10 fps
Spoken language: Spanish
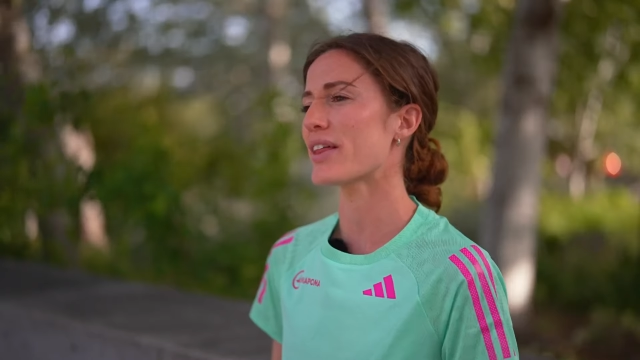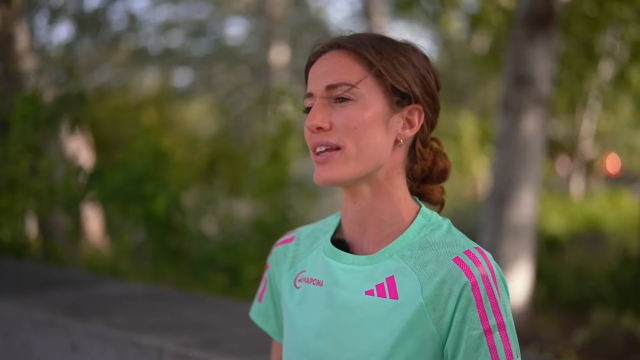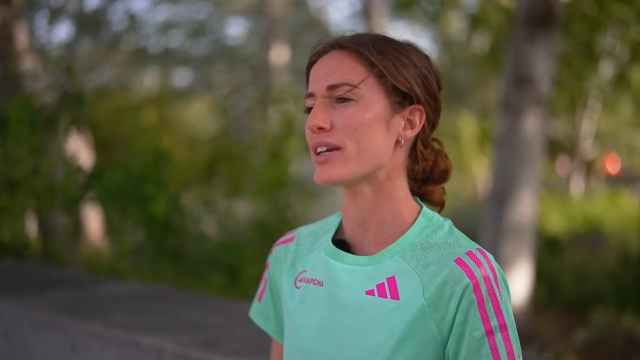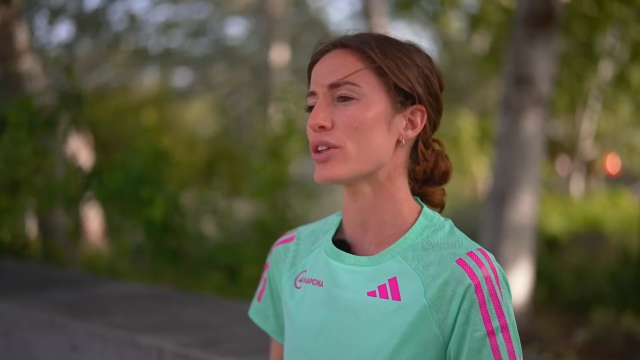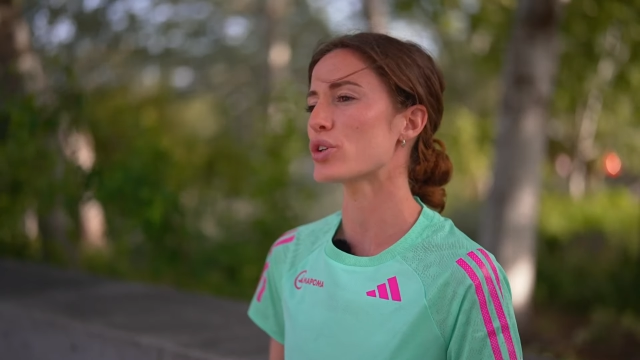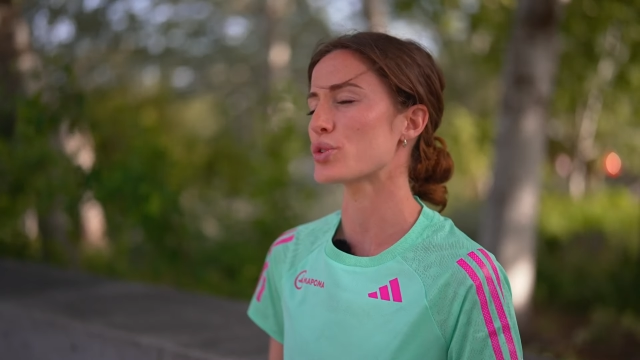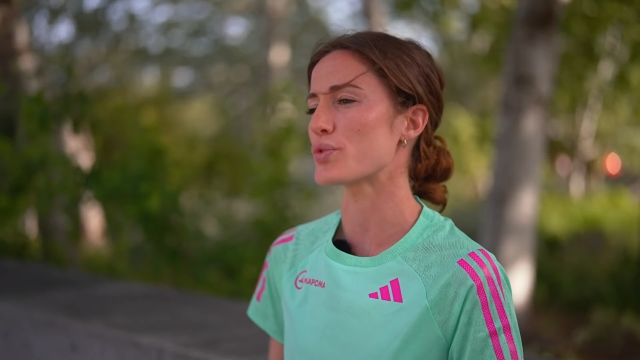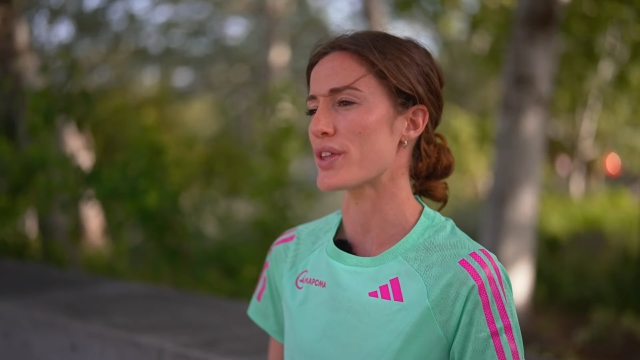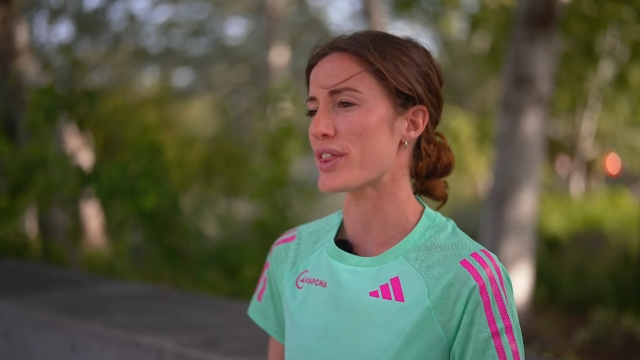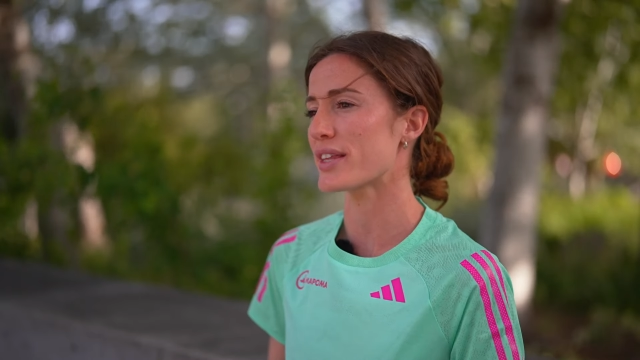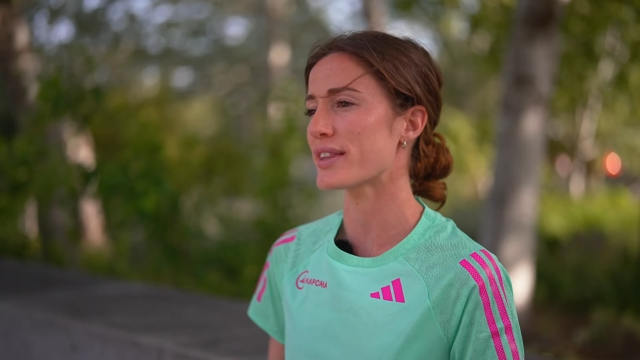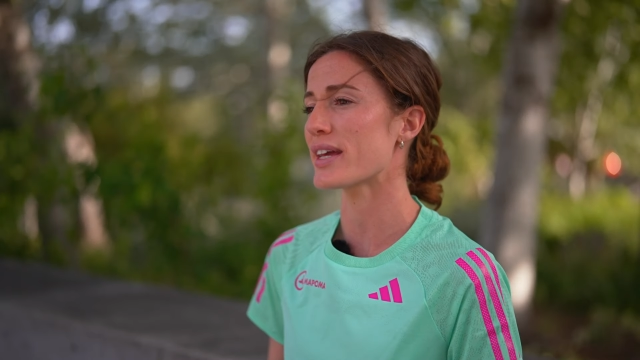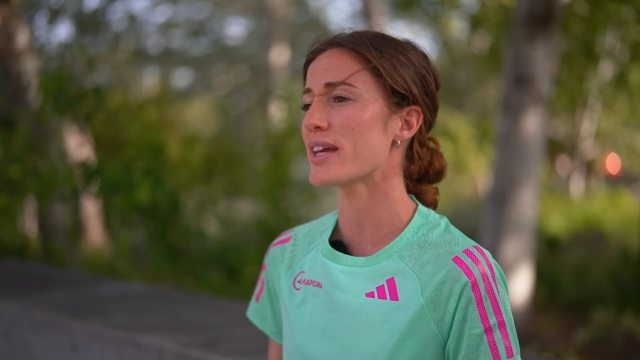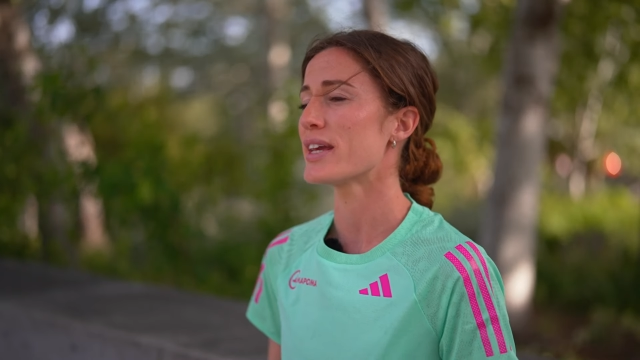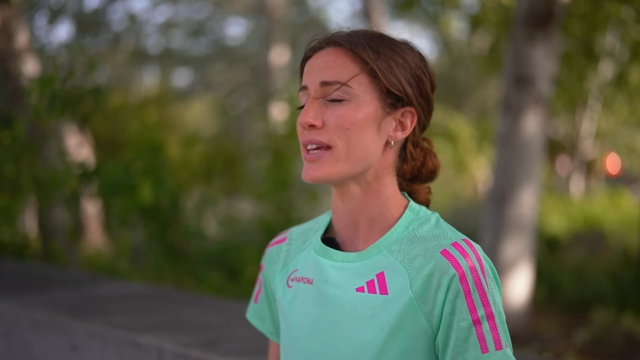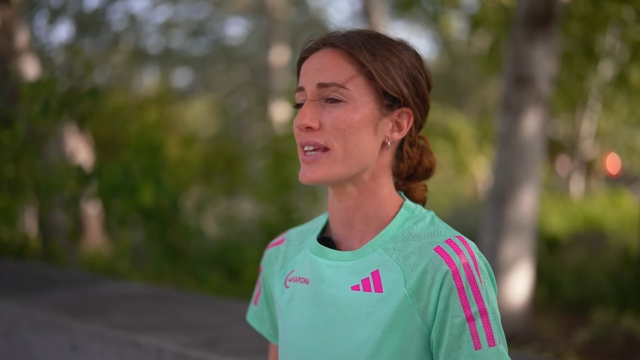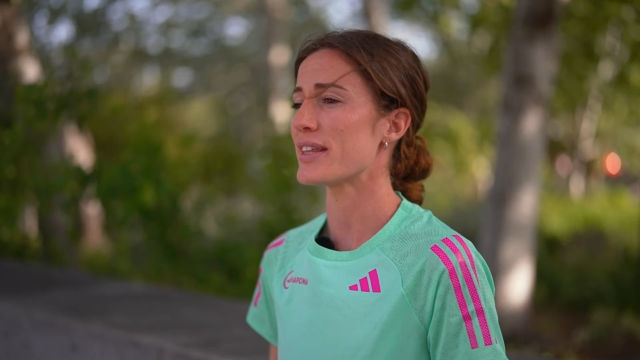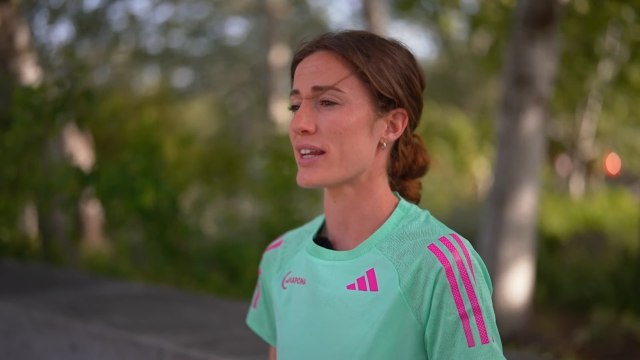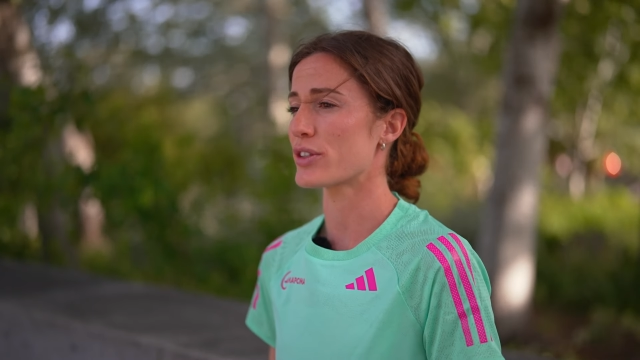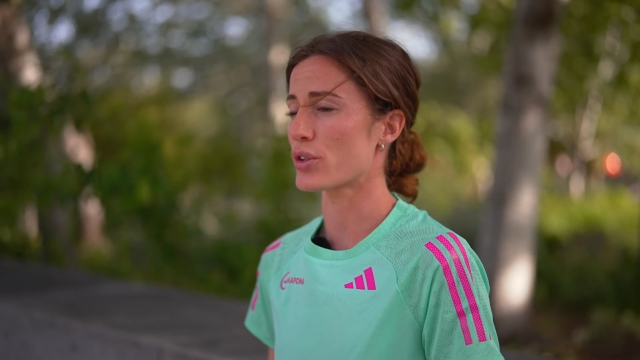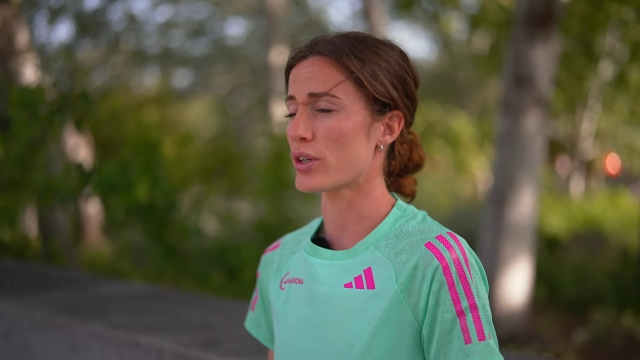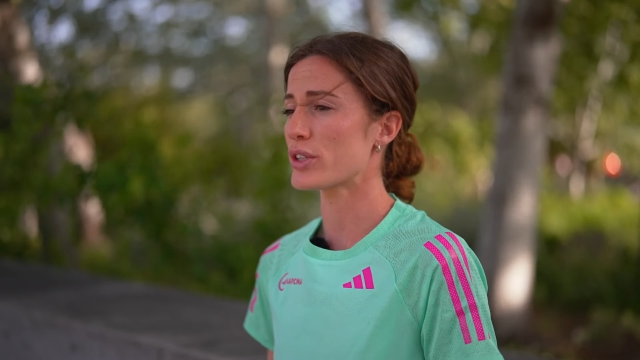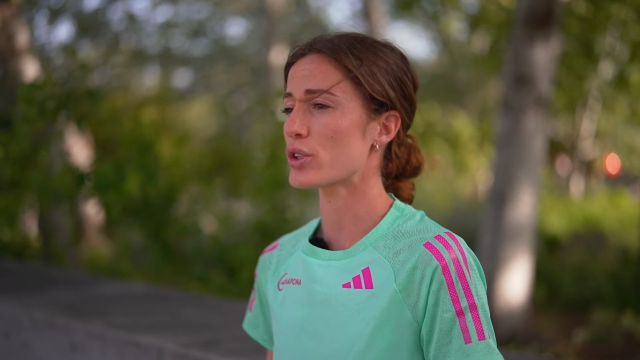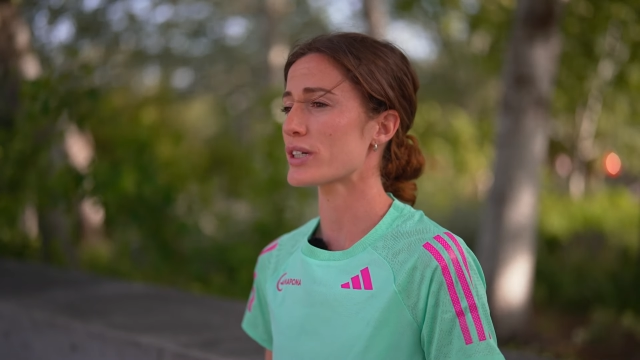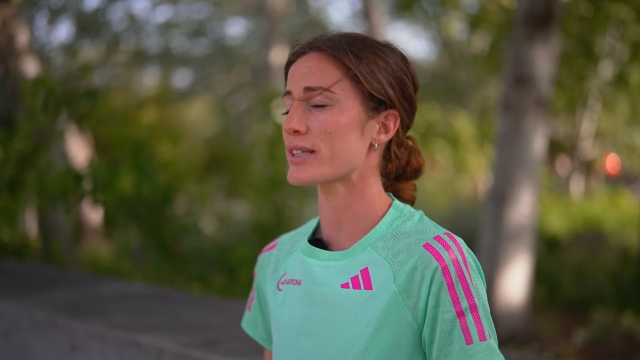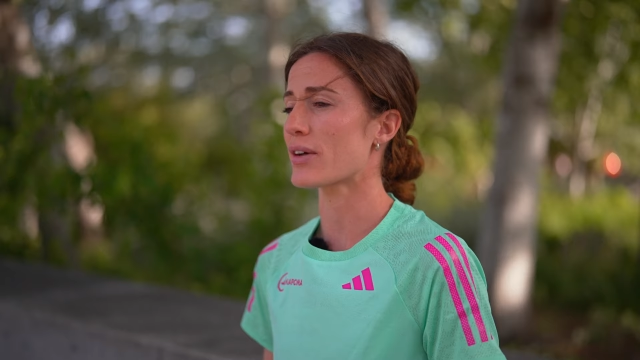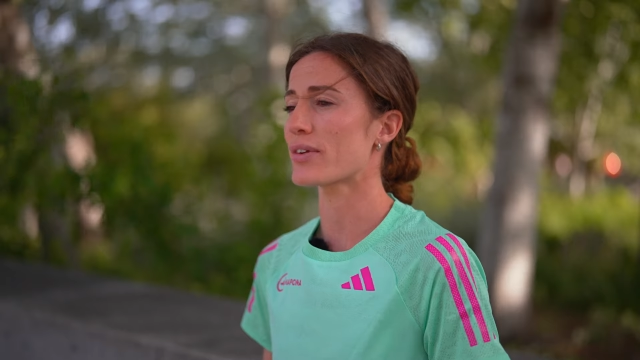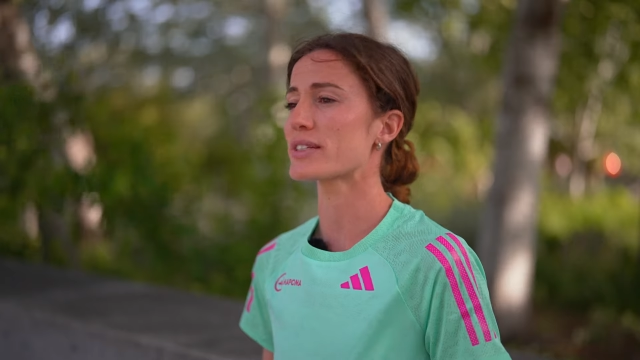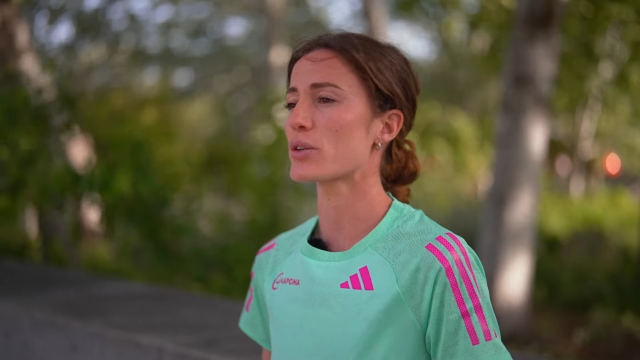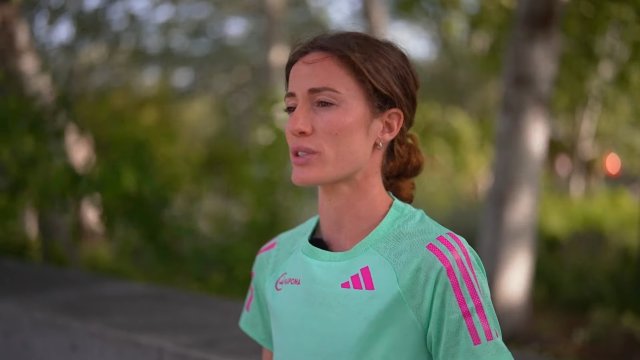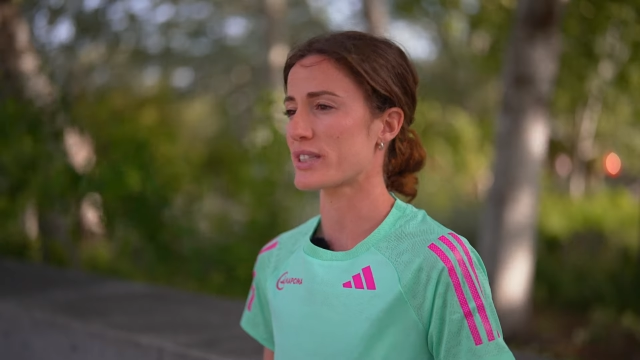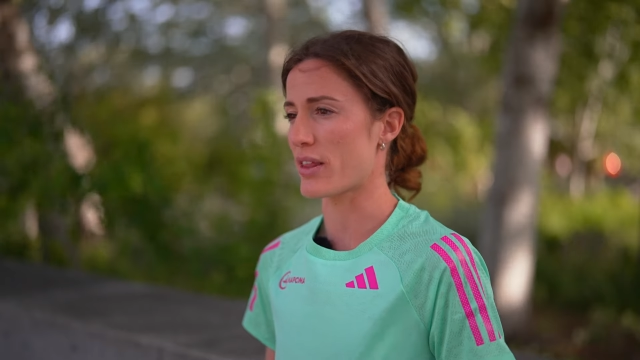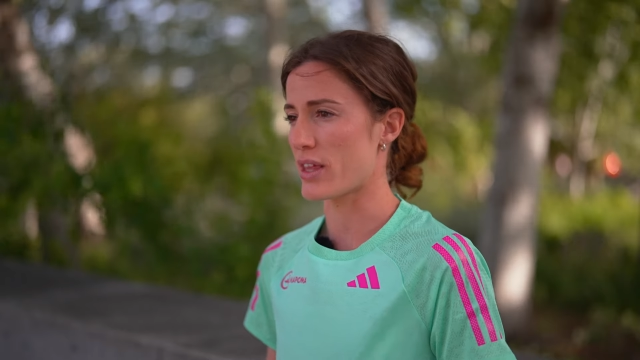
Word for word: de líquido suficiente y de electrolitos a través de nuestra